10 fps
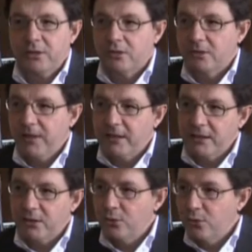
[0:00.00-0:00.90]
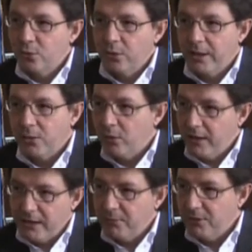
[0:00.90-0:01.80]
si sono fatte due
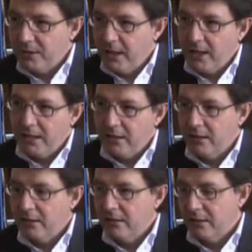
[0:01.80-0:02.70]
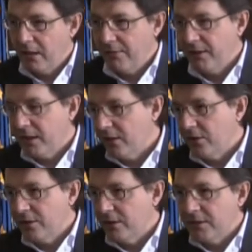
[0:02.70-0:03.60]
guerre mondiali affinché
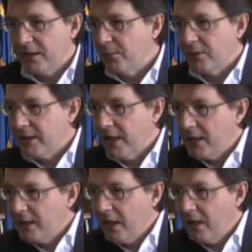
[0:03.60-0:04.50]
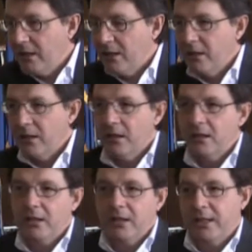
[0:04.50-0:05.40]
noi diventiamo Italia
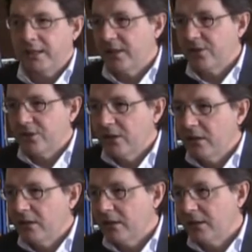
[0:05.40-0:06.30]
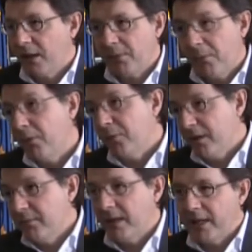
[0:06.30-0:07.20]
e adesso che abbiamo un
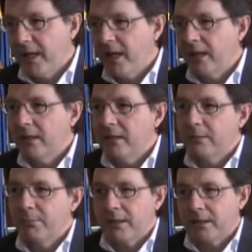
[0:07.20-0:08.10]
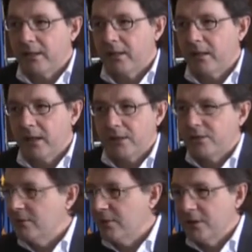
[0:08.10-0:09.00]
problema reale, perché a
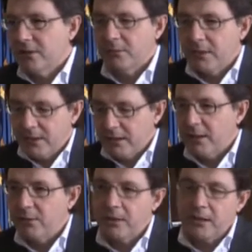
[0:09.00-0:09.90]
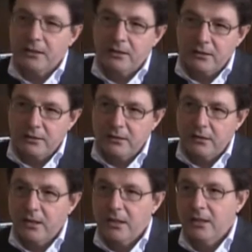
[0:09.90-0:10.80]
500 metri da qui
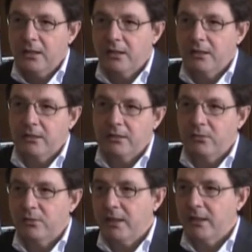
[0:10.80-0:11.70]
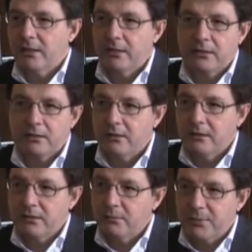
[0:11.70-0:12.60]
eh,
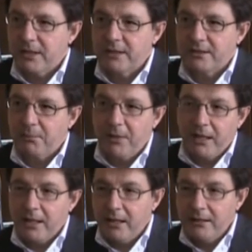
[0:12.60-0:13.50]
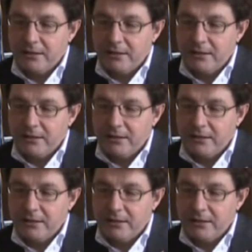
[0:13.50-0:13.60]
una impresa paga il